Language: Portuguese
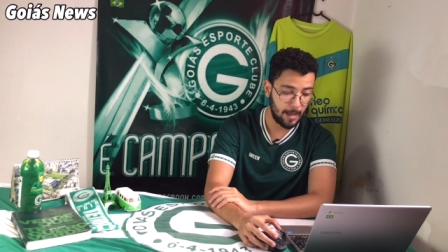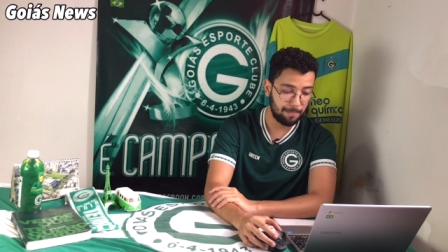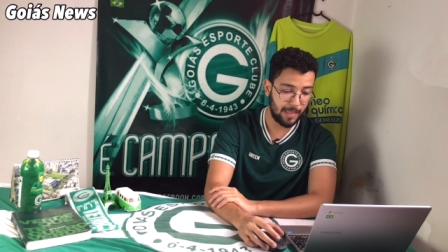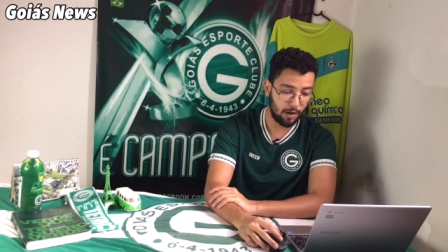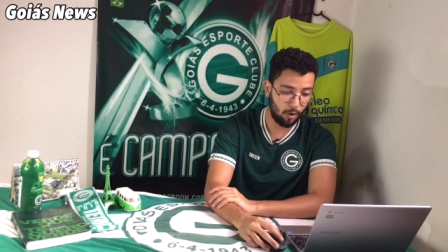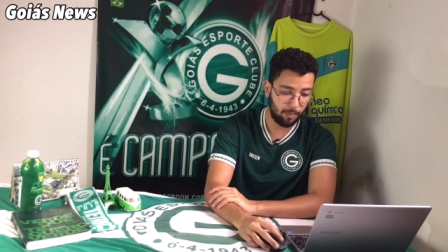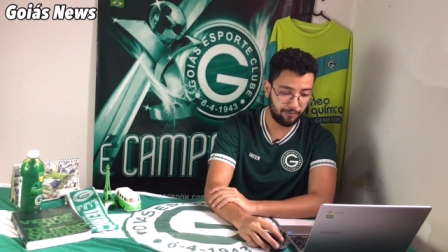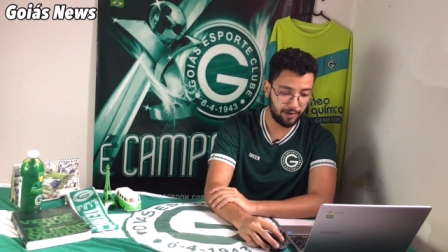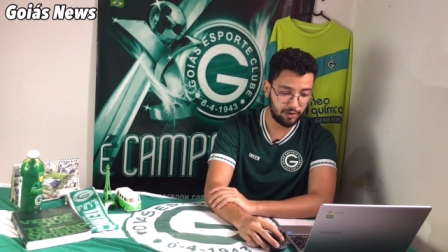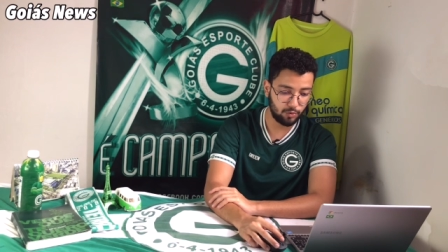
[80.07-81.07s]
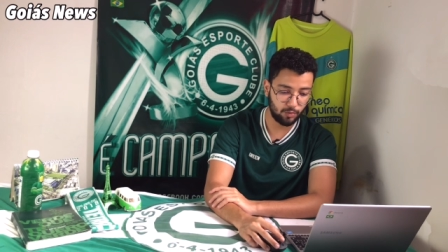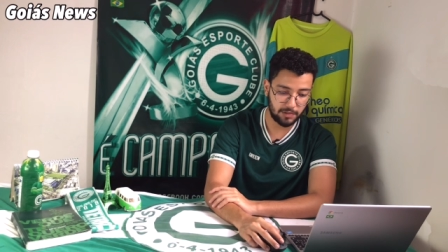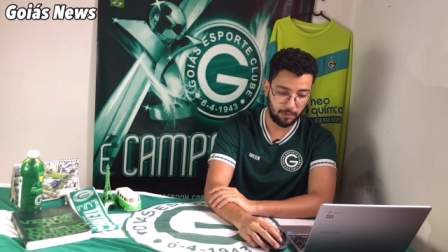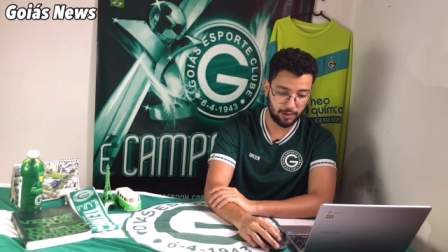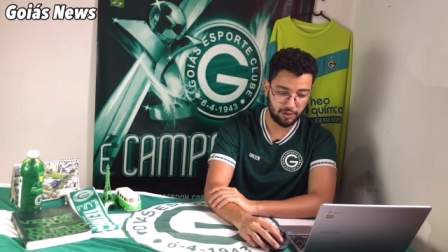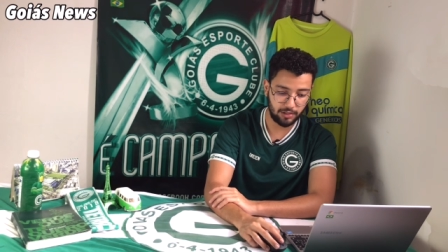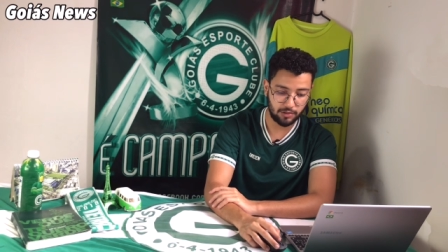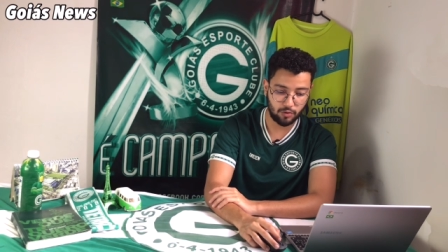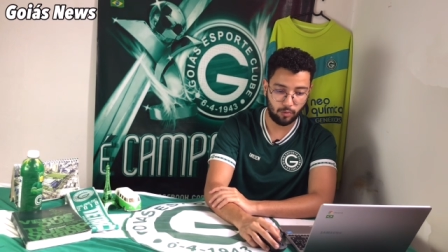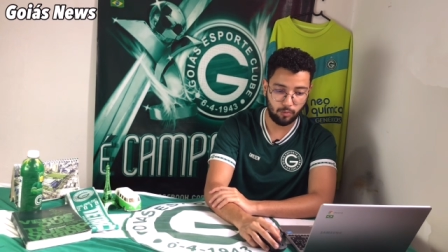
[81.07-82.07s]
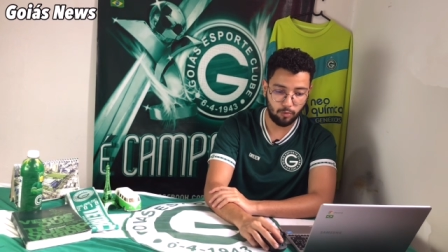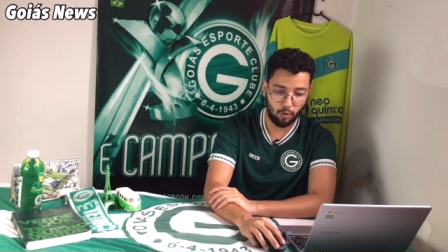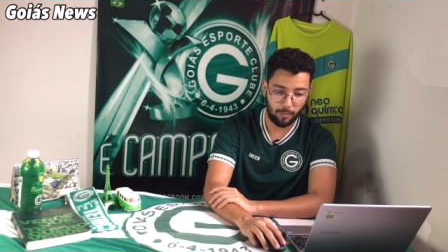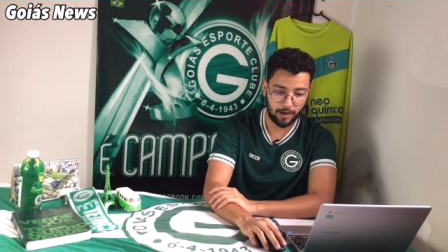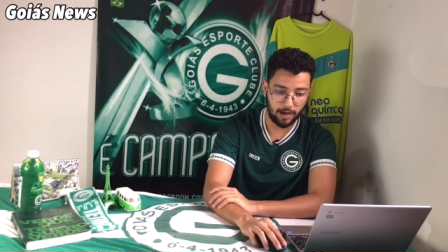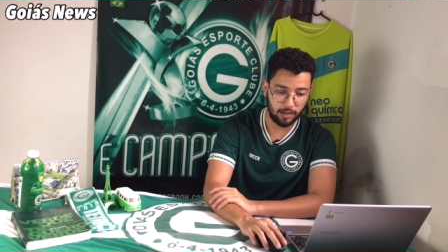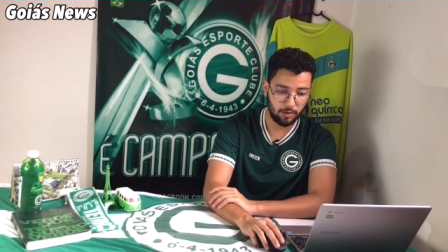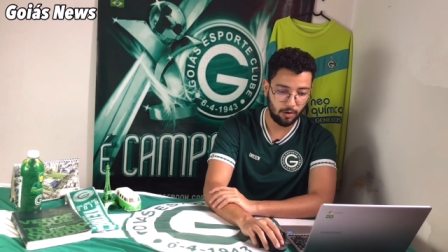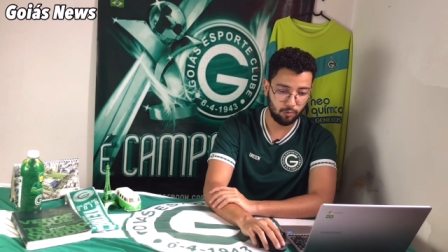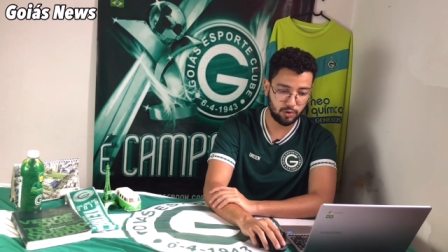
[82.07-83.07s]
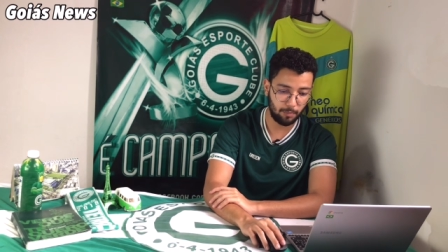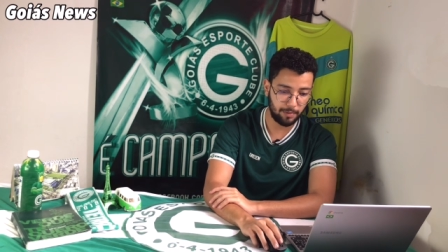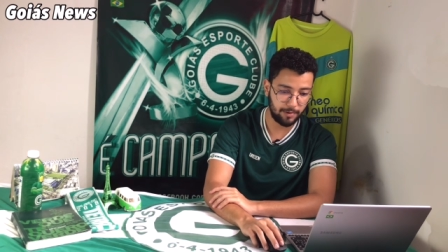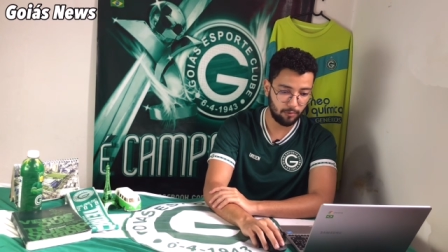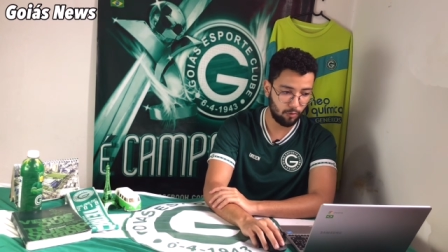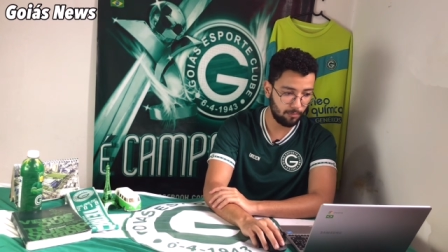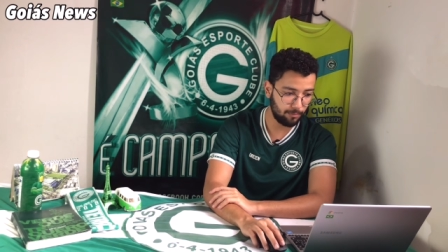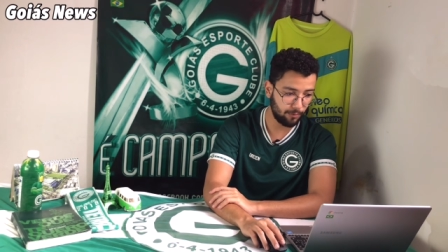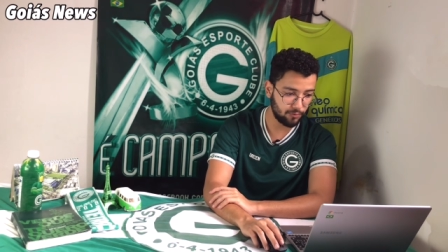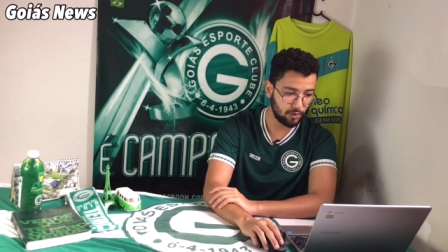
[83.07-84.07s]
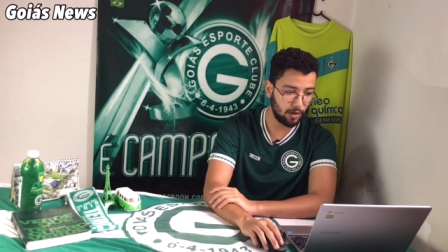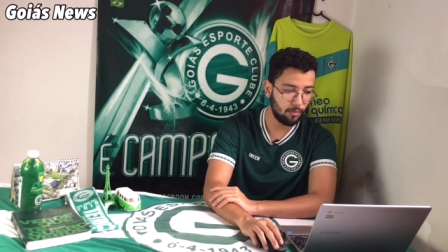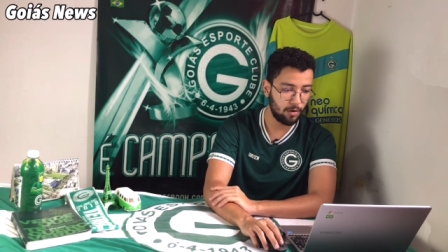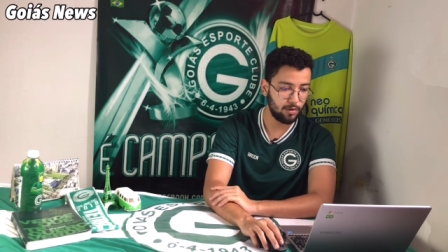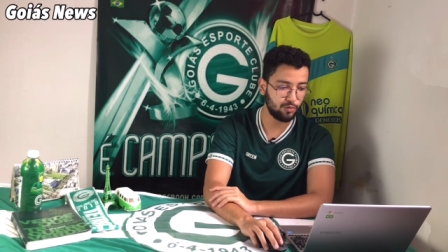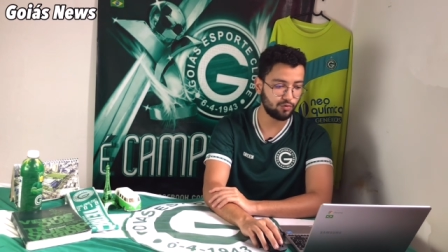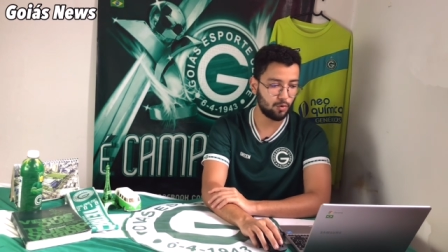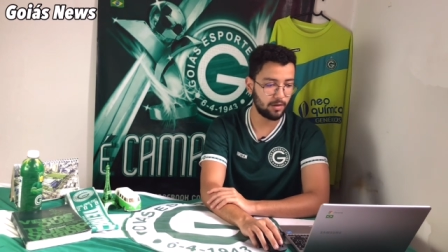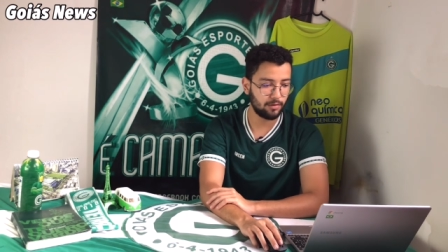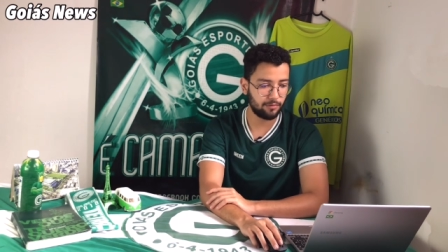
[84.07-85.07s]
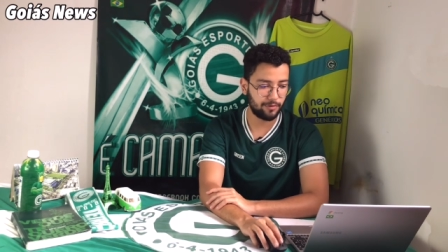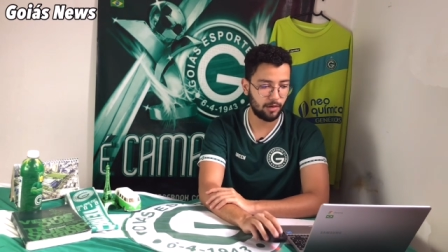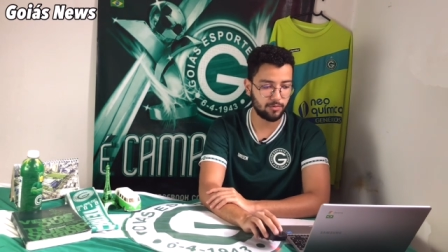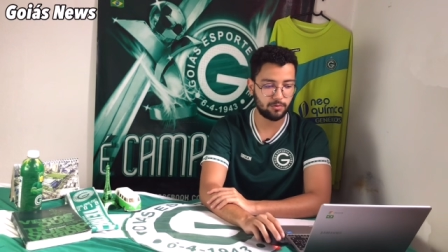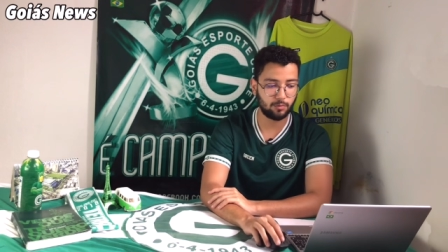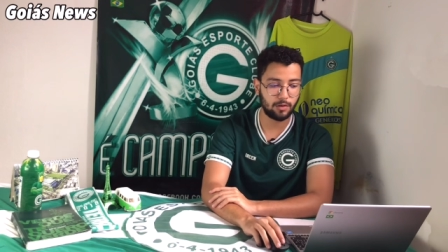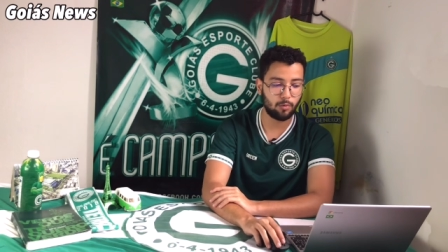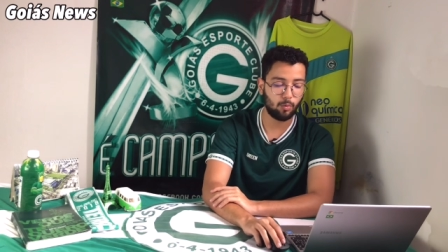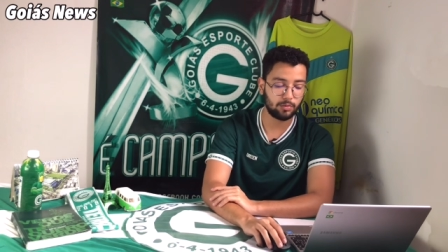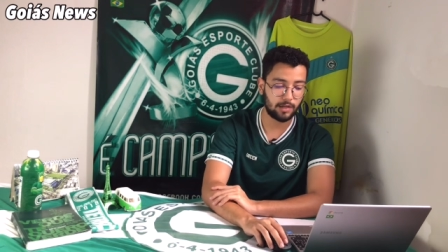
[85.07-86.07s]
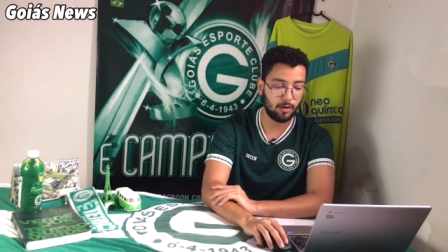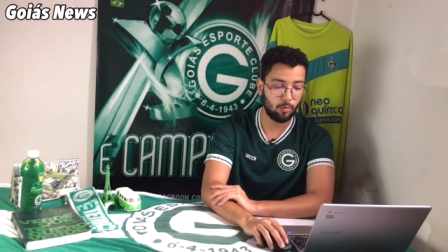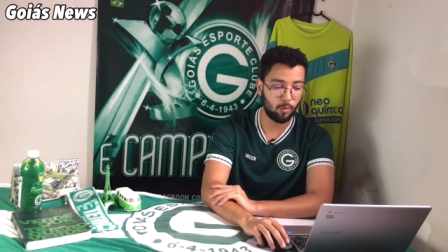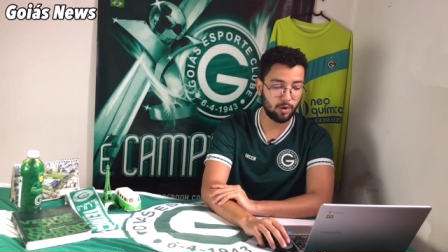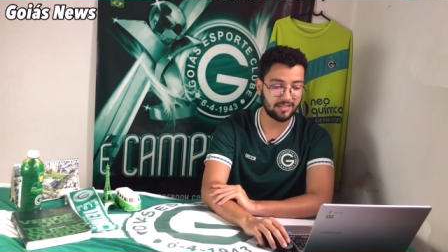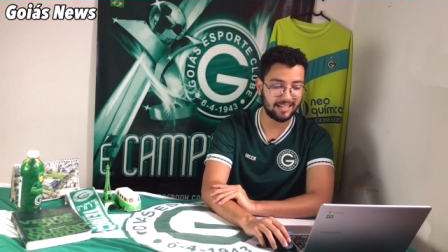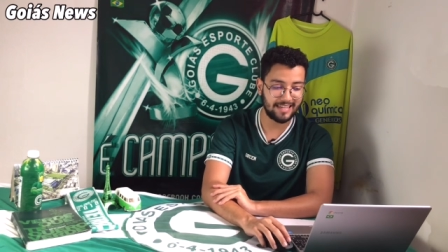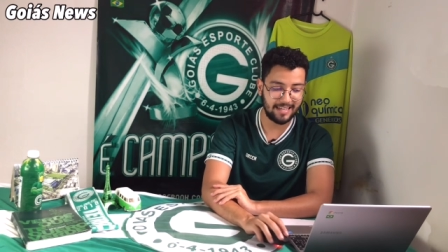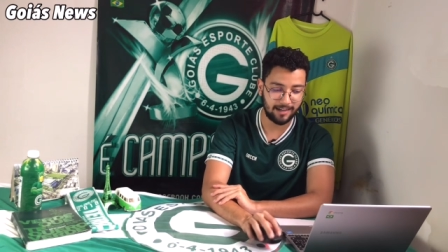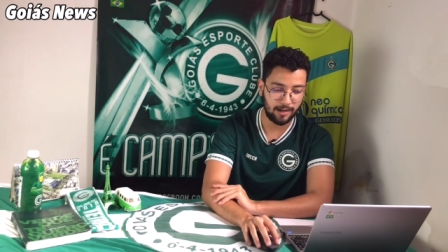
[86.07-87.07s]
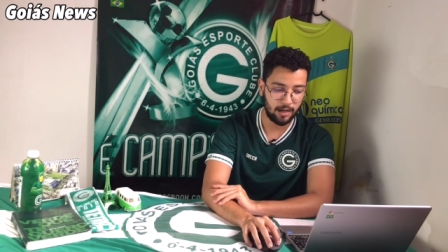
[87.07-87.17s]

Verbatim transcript: Na Copa Verde, duas partidas com um gol marcado, o seu primeiro como profissional, em um jogo ali no finalzinho do ano contra o Costa Rica